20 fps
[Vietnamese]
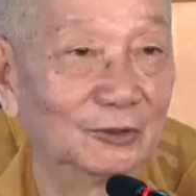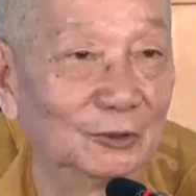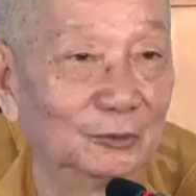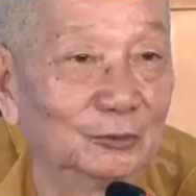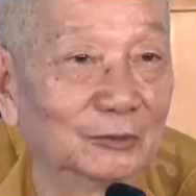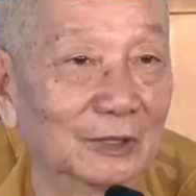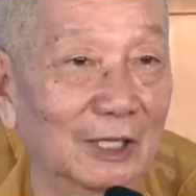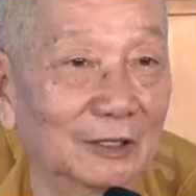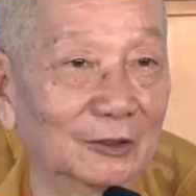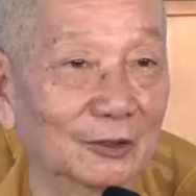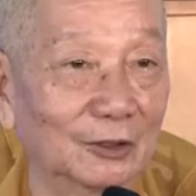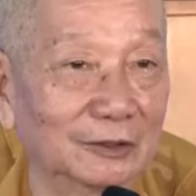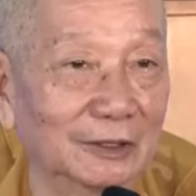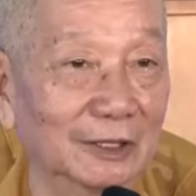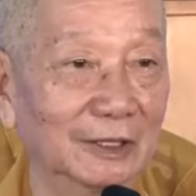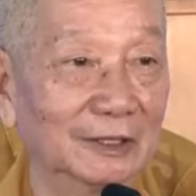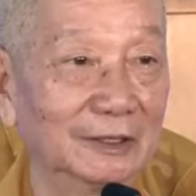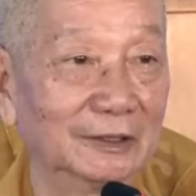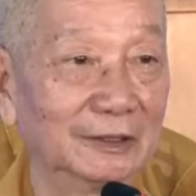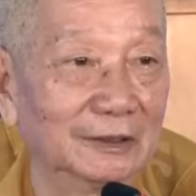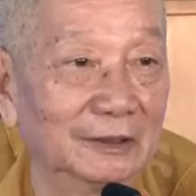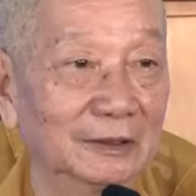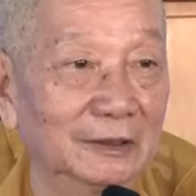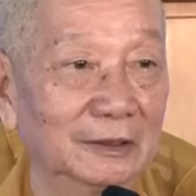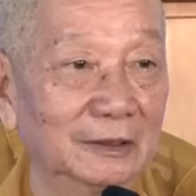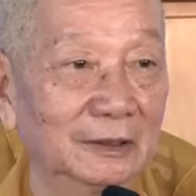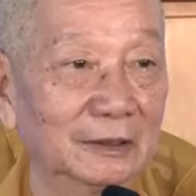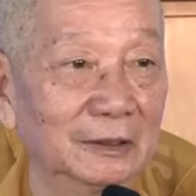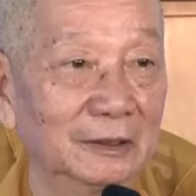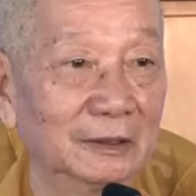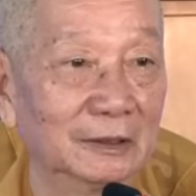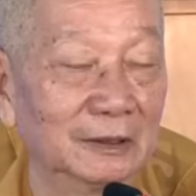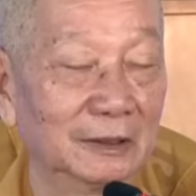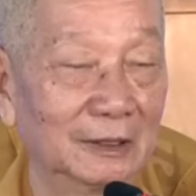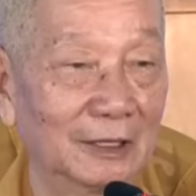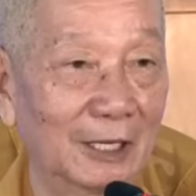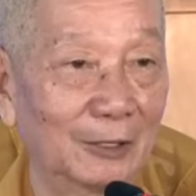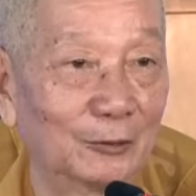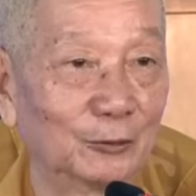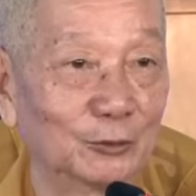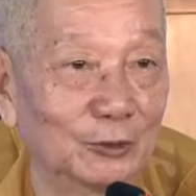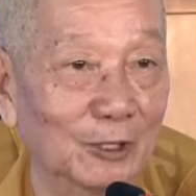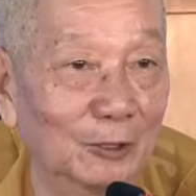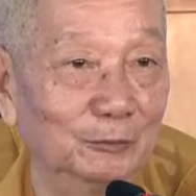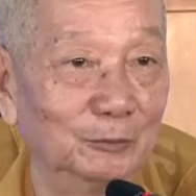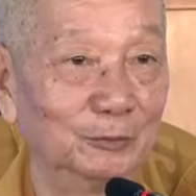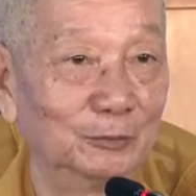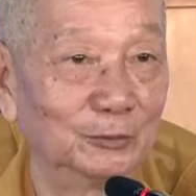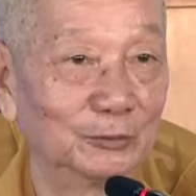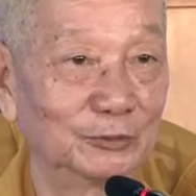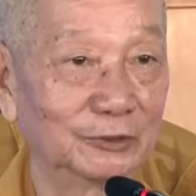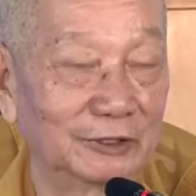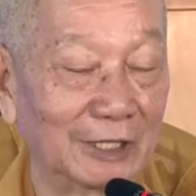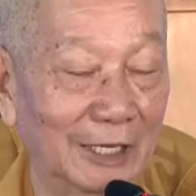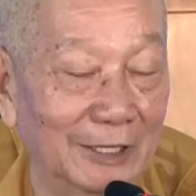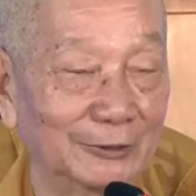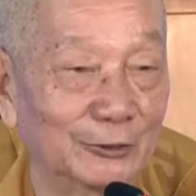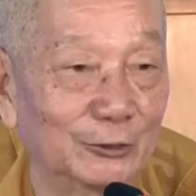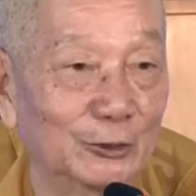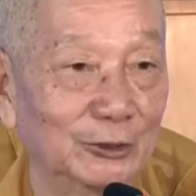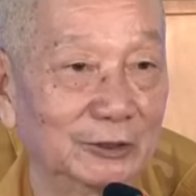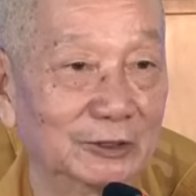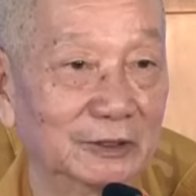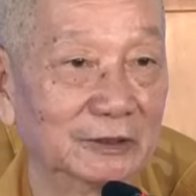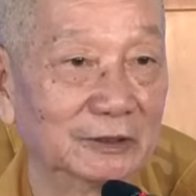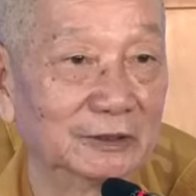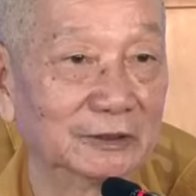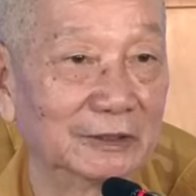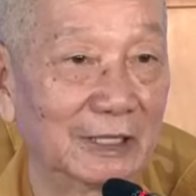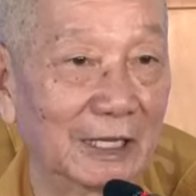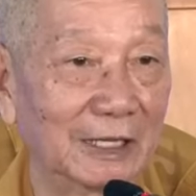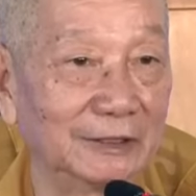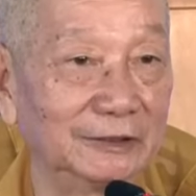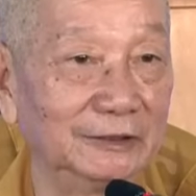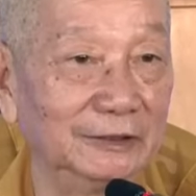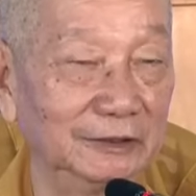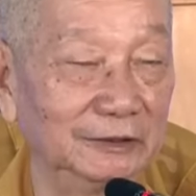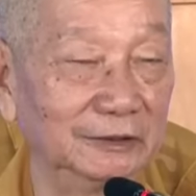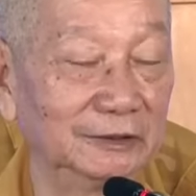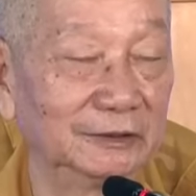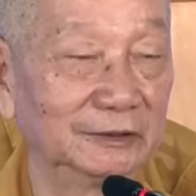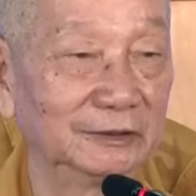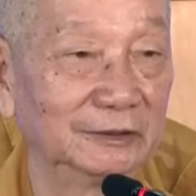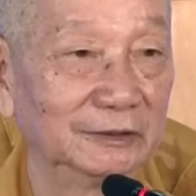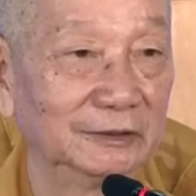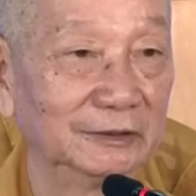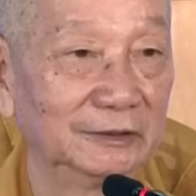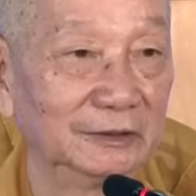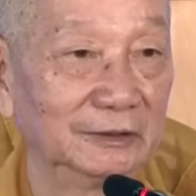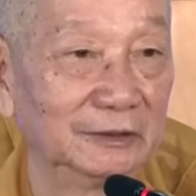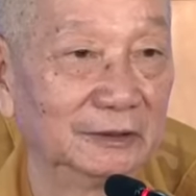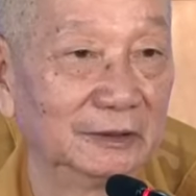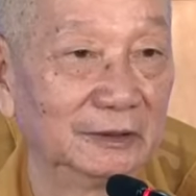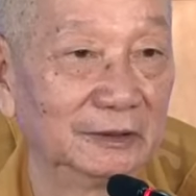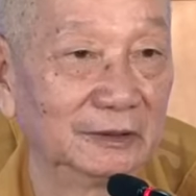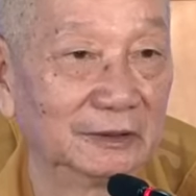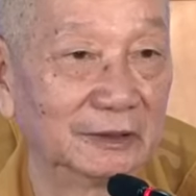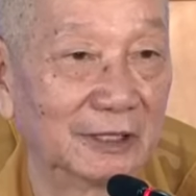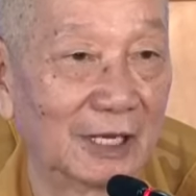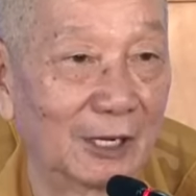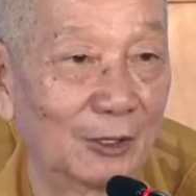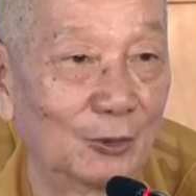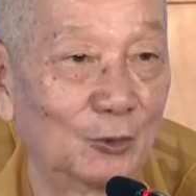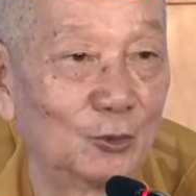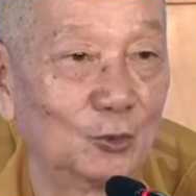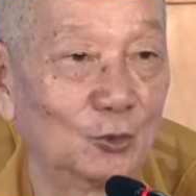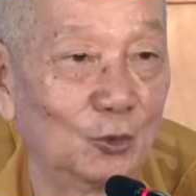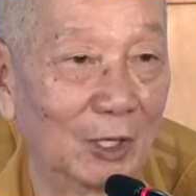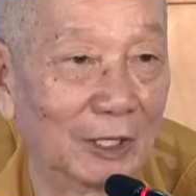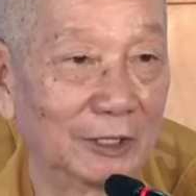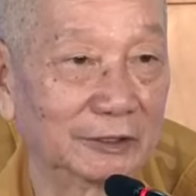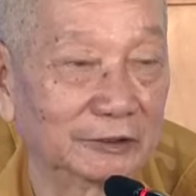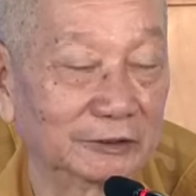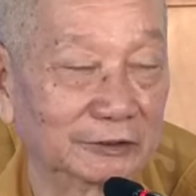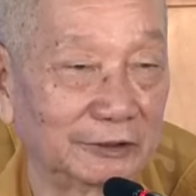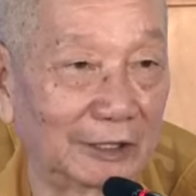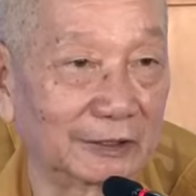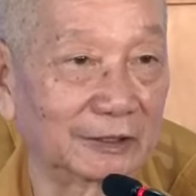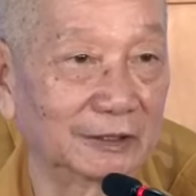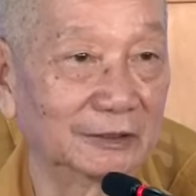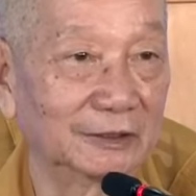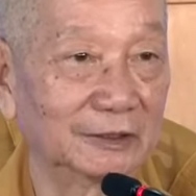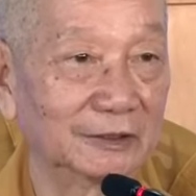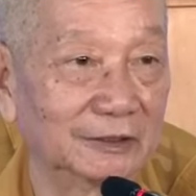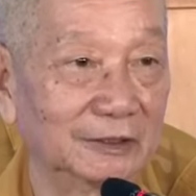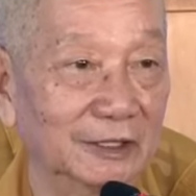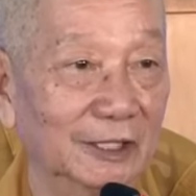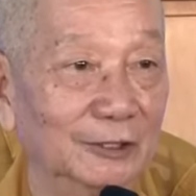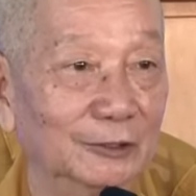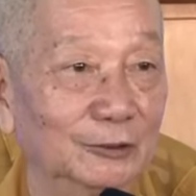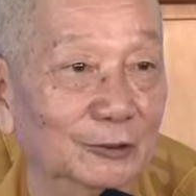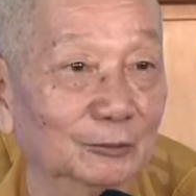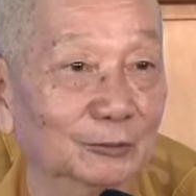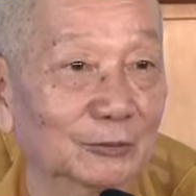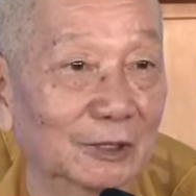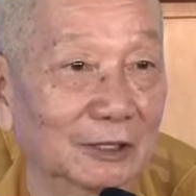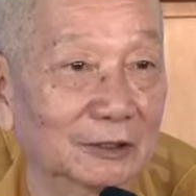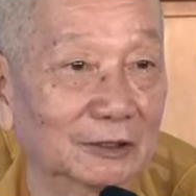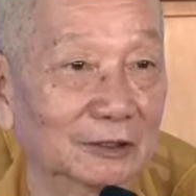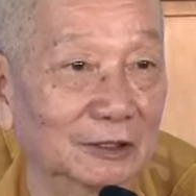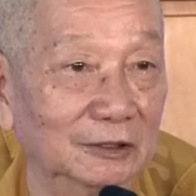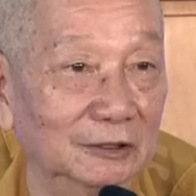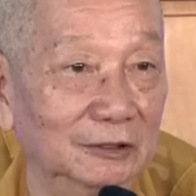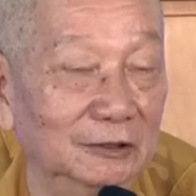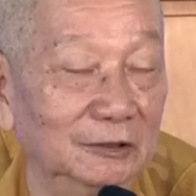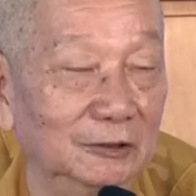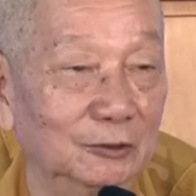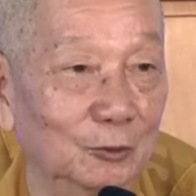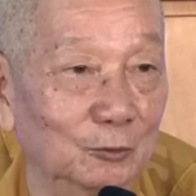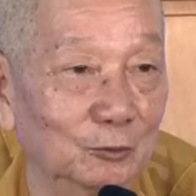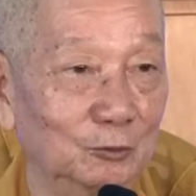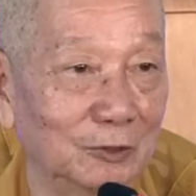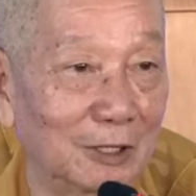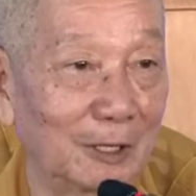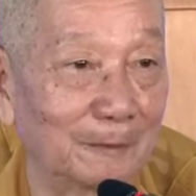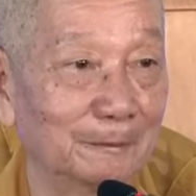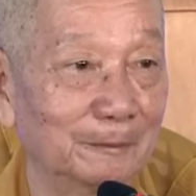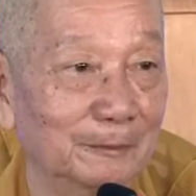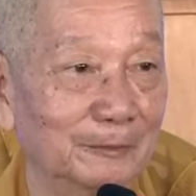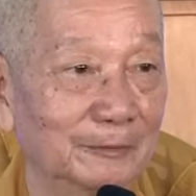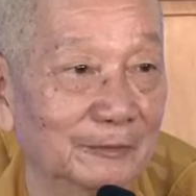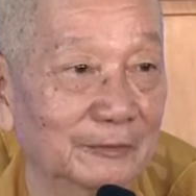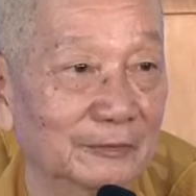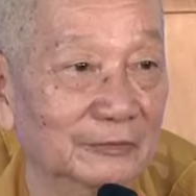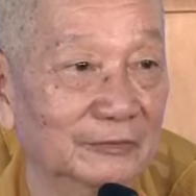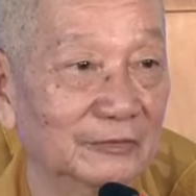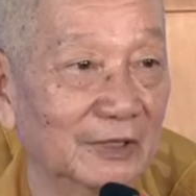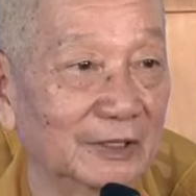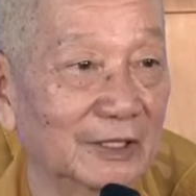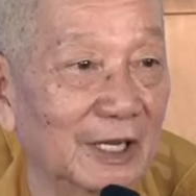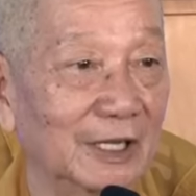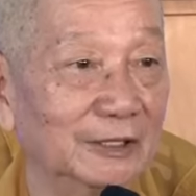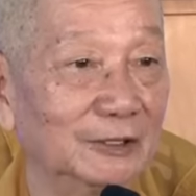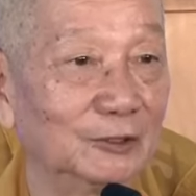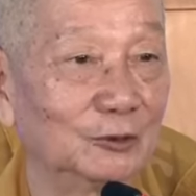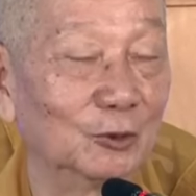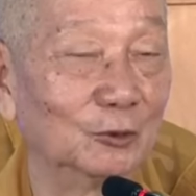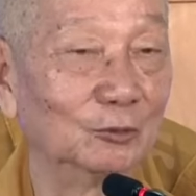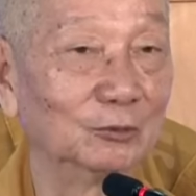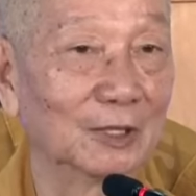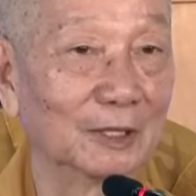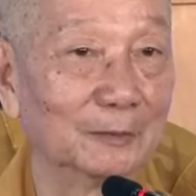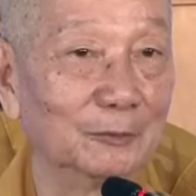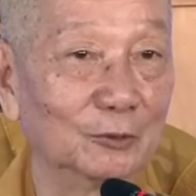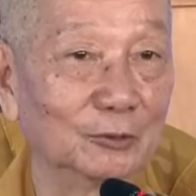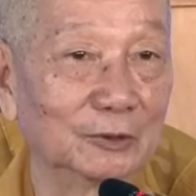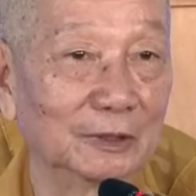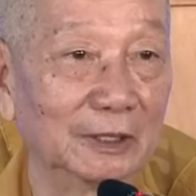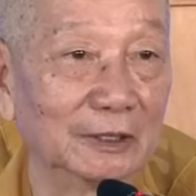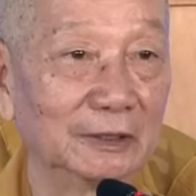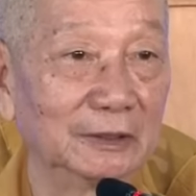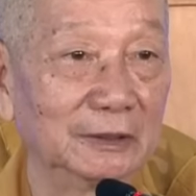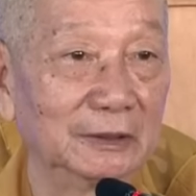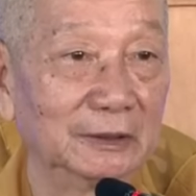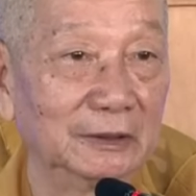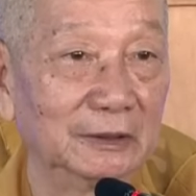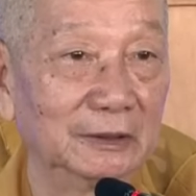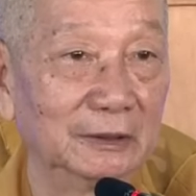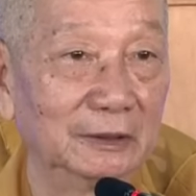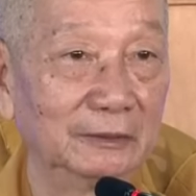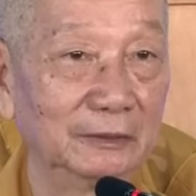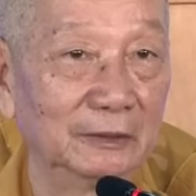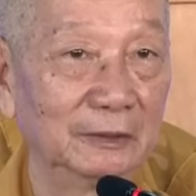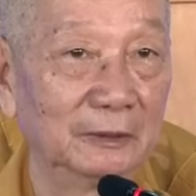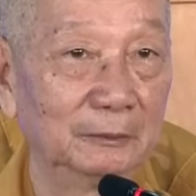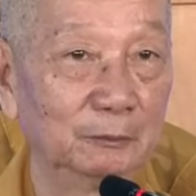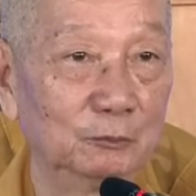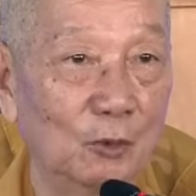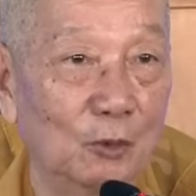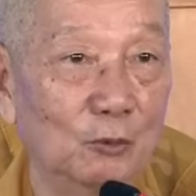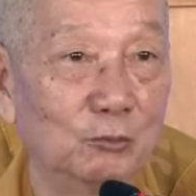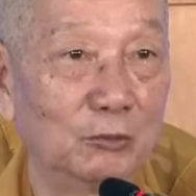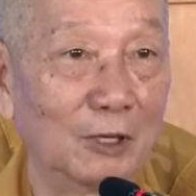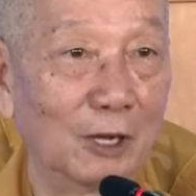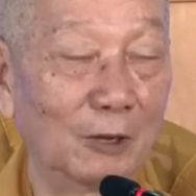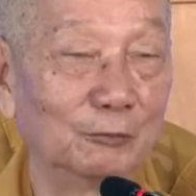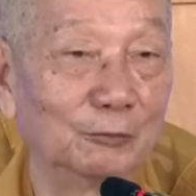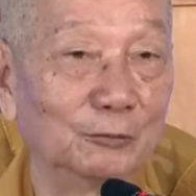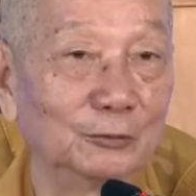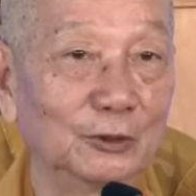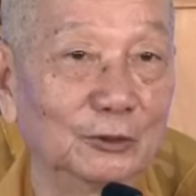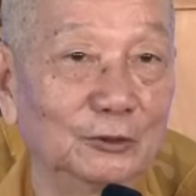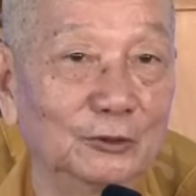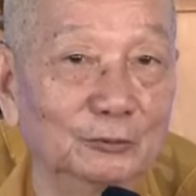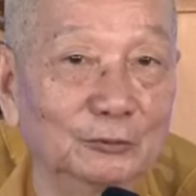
chúng ta có thể lao động sản xuất ra những rau quả sạch để chúng ta tự cung cấp. Và đây cũng là một cái môn học cho